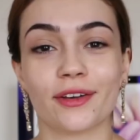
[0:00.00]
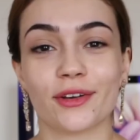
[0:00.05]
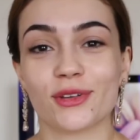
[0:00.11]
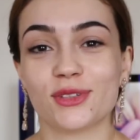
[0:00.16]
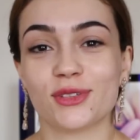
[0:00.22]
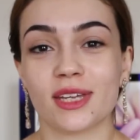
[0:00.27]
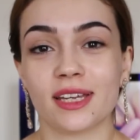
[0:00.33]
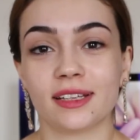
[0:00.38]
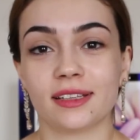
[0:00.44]

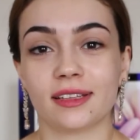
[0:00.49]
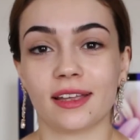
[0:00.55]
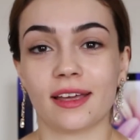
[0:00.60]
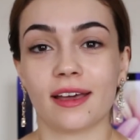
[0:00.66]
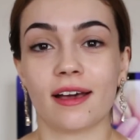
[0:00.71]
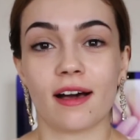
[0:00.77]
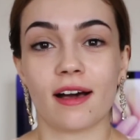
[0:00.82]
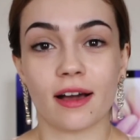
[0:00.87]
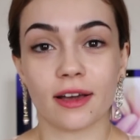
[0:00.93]

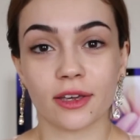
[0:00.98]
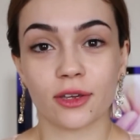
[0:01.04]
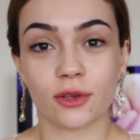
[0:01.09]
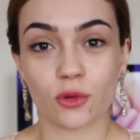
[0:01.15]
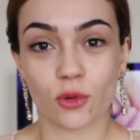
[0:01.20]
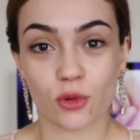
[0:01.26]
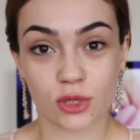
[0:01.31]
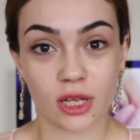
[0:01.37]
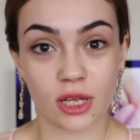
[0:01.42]
Öncelikle
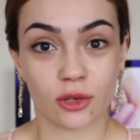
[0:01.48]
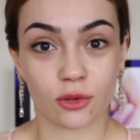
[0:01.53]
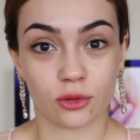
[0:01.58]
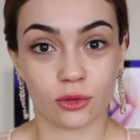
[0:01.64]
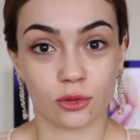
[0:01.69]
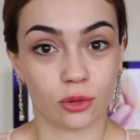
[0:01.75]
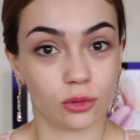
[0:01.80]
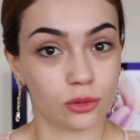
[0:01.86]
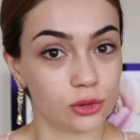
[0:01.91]
hangi özel
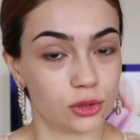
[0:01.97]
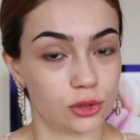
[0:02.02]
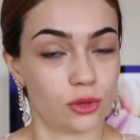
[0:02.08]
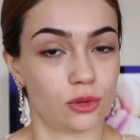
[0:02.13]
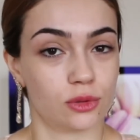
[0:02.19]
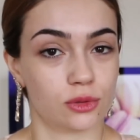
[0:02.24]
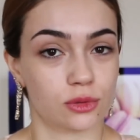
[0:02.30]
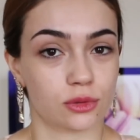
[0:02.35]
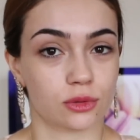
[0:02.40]
günde olursa
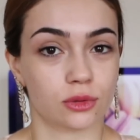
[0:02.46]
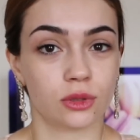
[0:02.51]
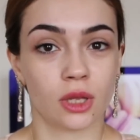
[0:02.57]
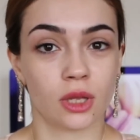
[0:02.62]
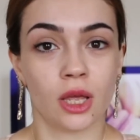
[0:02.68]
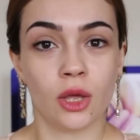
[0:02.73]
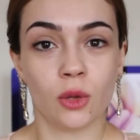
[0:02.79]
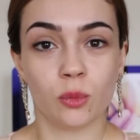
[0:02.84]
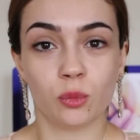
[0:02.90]
olsun
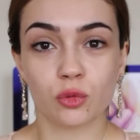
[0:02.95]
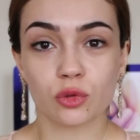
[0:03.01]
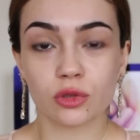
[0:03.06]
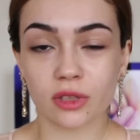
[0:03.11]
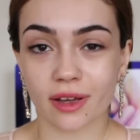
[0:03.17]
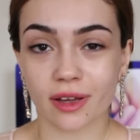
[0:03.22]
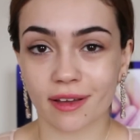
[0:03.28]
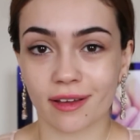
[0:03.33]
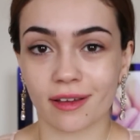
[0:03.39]

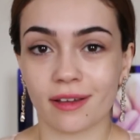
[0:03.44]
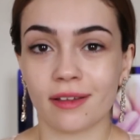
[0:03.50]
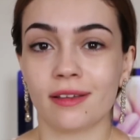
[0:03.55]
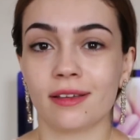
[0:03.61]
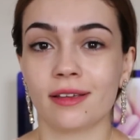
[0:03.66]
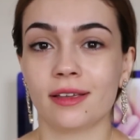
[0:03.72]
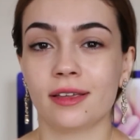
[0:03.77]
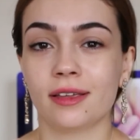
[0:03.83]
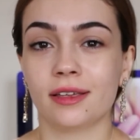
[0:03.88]
mutlaka
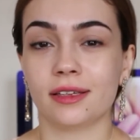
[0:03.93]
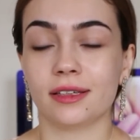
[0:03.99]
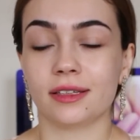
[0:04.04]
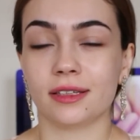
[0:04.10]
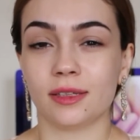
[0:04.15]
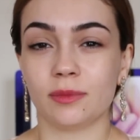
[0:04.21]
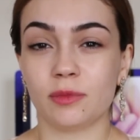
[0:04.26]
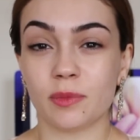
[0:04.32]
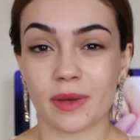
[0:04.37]

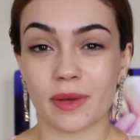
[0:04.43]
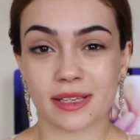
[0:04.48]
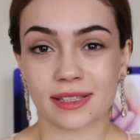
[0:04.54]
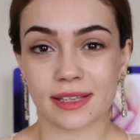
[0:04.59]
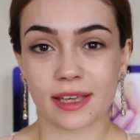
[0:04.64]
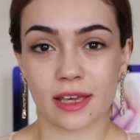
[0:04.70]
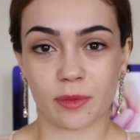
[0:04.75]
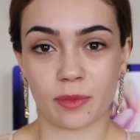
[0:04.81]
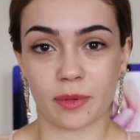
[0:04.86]
e, bir
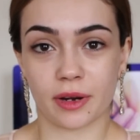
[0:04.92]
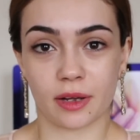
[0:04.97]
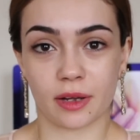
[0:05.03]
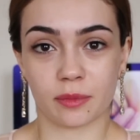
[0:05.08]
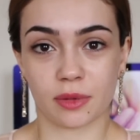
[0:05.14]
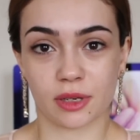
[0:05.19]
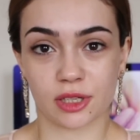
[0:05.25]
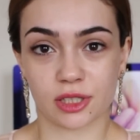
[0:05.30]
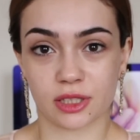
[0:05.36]
maske
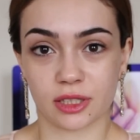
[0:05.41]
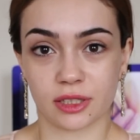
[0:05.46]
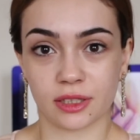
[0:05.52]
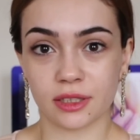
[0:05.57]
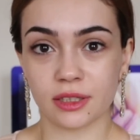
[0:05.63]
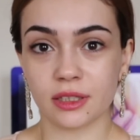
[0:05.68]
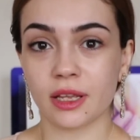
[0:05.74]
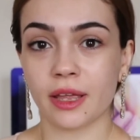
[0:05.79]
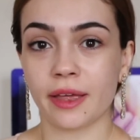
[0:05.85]
yaparak
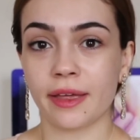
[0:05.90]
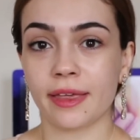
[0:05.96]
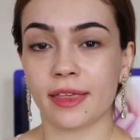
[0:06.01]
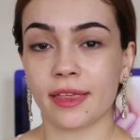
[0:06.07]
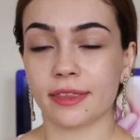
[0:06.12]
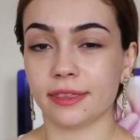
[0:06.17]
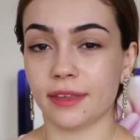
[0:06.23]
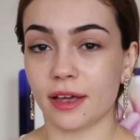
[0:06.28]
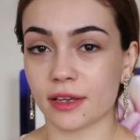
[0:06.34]
başlayın.
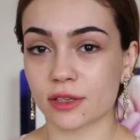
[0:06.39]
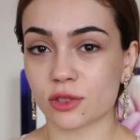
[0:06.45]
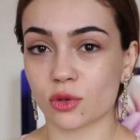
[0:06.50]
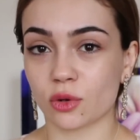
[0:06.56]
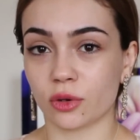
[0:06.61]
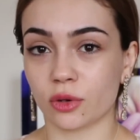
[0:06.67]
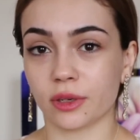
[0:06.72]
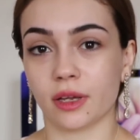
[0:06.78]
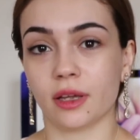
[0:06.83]
Daha
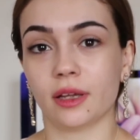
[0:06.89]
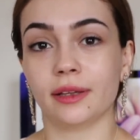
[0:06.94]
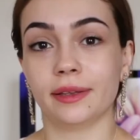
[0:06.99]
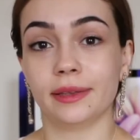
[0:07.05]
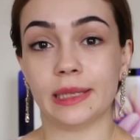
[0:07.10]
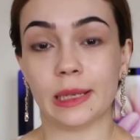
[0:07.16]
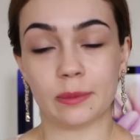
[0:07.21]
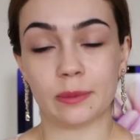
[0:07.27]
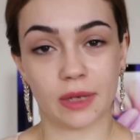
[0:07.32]
sonra
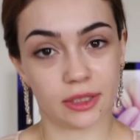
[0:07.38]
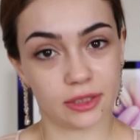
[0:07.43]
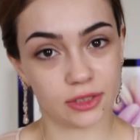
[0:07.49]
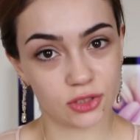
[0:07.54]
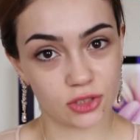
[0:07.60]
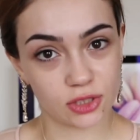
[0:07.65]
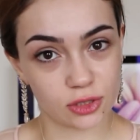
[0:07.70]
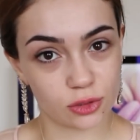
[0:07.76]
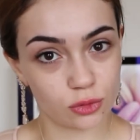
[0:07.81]

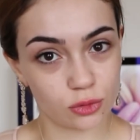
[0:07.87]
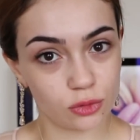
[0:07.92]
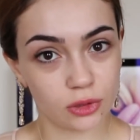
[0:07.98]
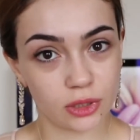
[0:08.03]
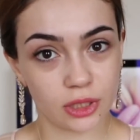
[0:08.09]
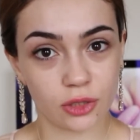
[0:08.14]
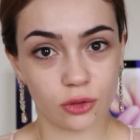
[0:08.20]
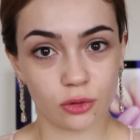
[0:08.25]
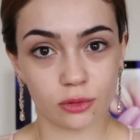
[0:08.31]
nemlendiricinizi
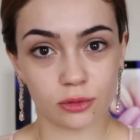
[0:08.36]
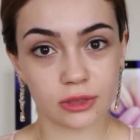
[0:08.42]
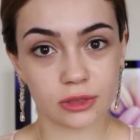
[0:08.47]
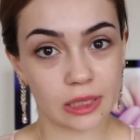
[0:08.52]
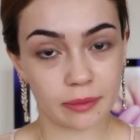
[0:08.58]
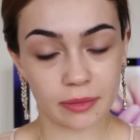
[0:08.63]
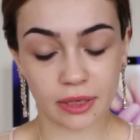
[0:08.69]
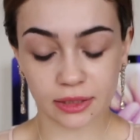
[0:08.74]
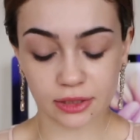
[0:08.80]
uygulayın günlük
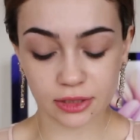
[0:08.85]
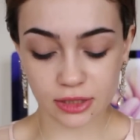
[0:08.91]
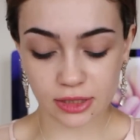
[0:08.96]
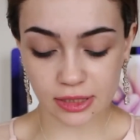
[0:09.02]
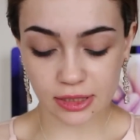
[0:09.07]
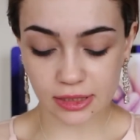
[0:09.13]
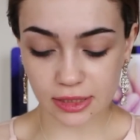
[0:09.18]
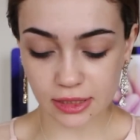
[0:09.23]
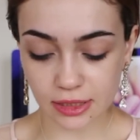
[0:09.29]

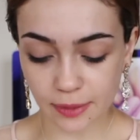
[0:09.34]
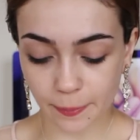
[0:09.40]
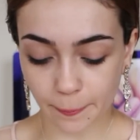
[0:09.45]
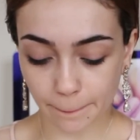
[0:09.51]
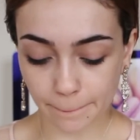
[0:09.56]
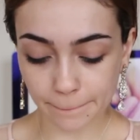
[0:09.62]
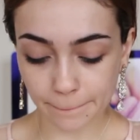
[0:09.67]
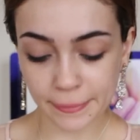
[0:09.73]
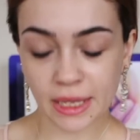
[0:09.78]
nemlendiricinizi.
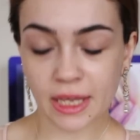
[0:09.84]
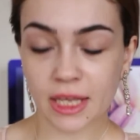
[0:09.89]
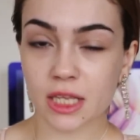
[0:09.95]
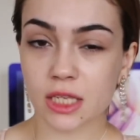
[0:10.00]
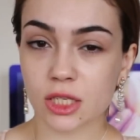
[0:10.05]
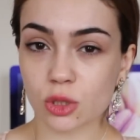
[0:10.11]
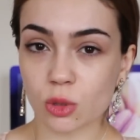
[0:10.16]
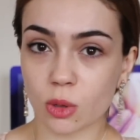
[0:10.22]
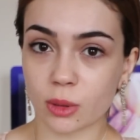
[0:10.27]

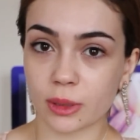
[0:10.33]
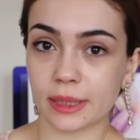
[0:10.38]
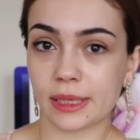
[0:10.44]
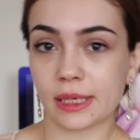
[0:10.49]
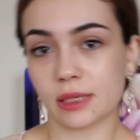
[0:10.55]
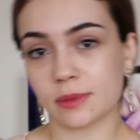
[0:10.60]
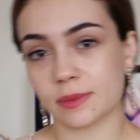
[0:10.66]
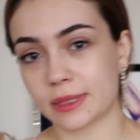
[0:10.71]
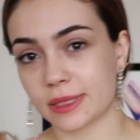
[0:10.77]
Sonra
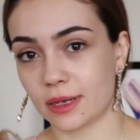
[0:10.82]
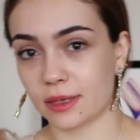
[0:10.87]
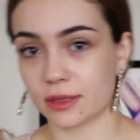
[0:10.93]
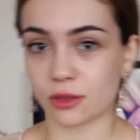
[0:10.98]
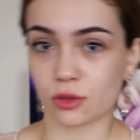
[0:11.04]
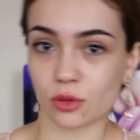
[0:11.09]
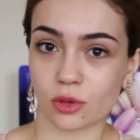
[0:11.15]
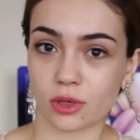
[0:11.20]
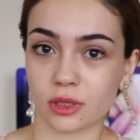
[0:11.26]
yarım
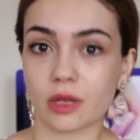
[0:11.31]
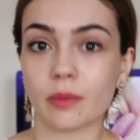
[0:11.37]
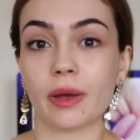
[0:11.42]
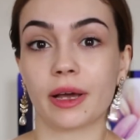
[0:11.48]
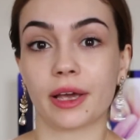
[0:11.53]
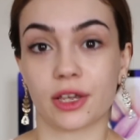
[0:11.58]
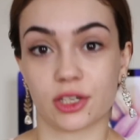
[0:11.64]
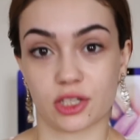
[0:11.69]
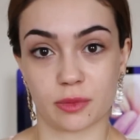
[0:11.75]
saat sonra da
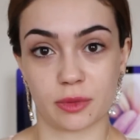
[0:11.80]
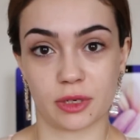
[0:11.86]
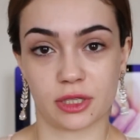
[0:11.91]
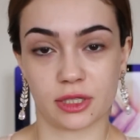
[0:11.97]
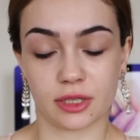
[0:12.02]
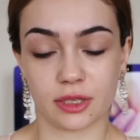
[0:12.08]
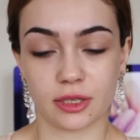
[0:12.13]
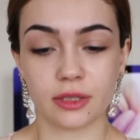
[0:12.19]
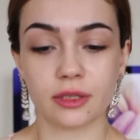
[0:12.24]
makyaja
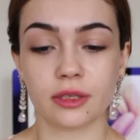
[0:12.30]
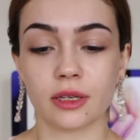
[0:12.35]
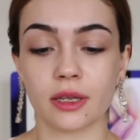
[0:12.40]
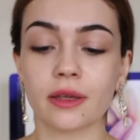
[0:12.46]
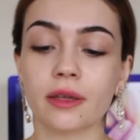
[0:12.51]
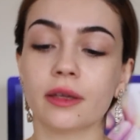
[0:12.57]
başlayın.